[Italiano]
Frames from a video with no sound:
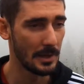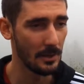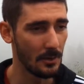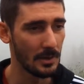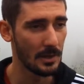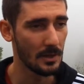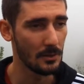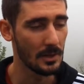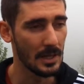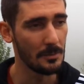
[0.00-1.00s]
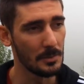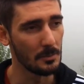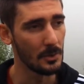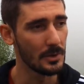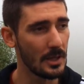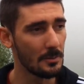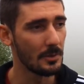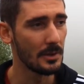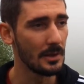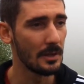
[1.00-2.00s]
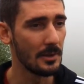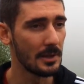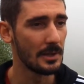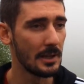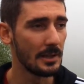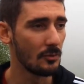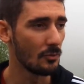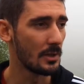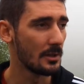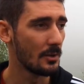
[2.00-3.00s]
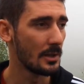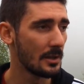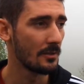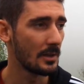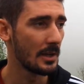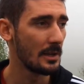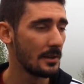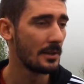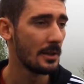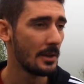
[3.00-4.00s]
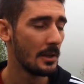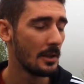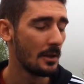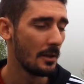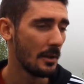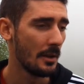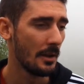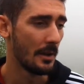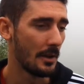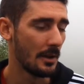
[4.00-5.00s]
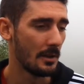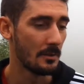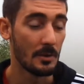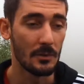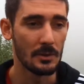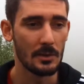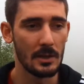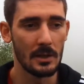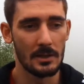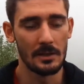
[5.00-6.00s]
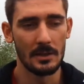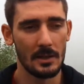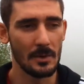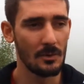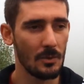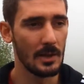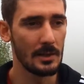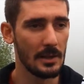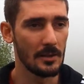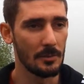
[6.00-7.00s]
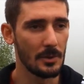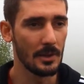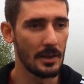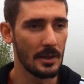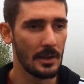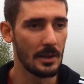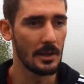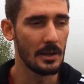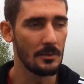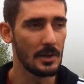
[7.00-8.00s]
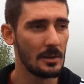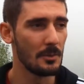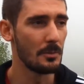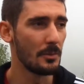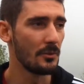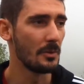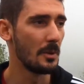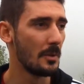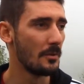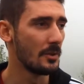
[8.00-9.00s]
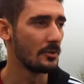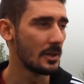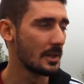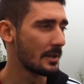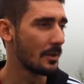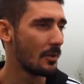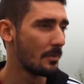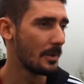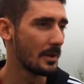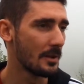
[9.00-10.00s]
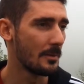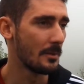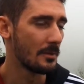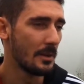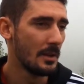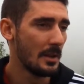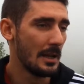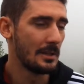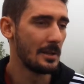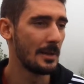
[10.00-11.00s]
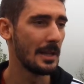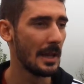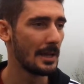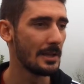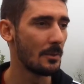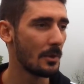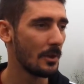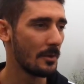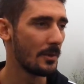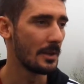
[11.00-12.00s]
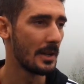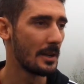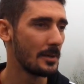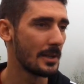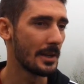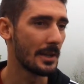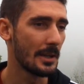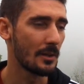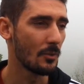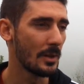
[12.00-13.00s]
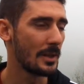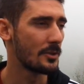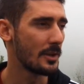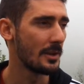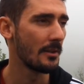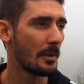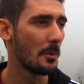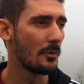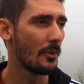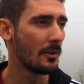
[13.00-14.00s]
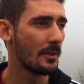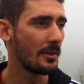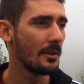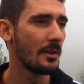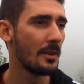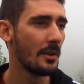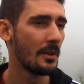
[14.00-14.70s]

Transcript: bene con la, col Carpi in modo da poter avere dei risultati con la nazionale. E, eh, ho fatto la, la, mia squadra, spero che faremo il possibile per vincere altre coppe, altre, altre medaglie e quello che verrà perché la squadra c'è, siamo forti,